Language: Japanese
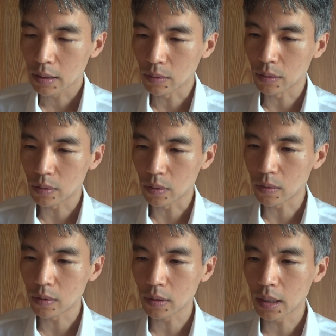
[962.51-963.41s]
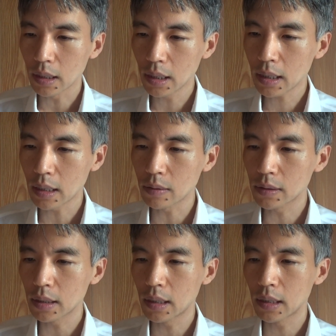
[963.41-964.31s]
この特攻隊に覚
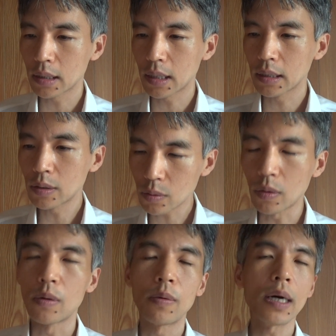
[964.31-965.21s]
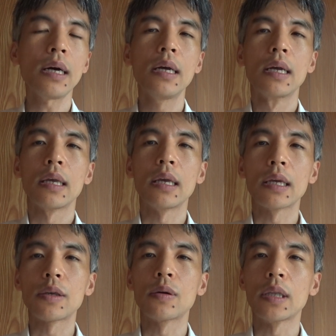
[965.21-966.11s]
醒剤チョコは
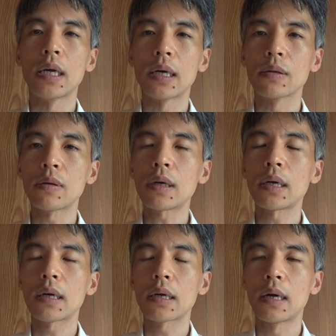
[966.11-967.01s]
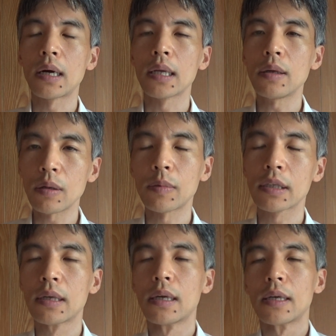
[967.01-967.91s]
え虚偽であると考えておりま
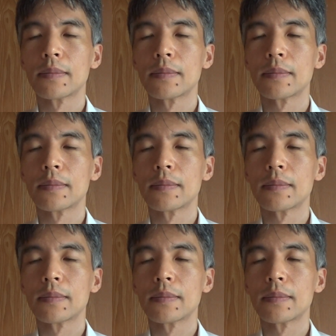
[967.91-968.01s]
す。